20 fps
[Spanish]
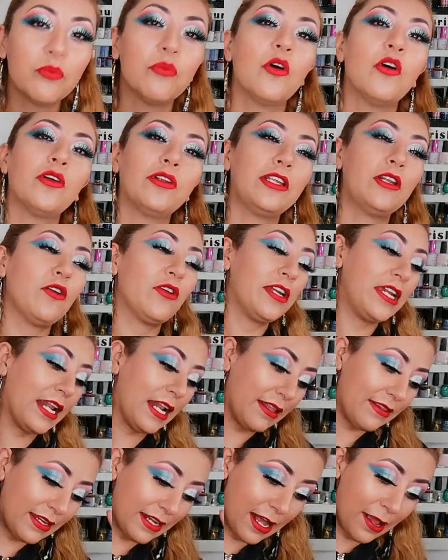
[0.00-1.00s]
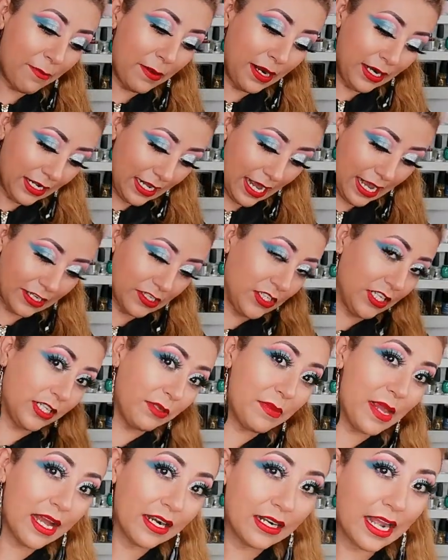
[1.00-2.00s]
Por si lo quieren ir a ver, a
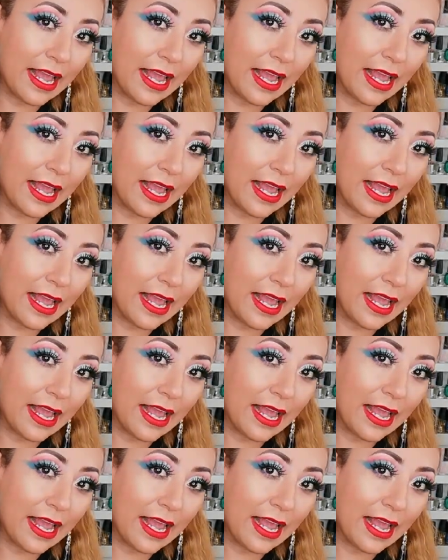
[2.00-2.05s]
chismear,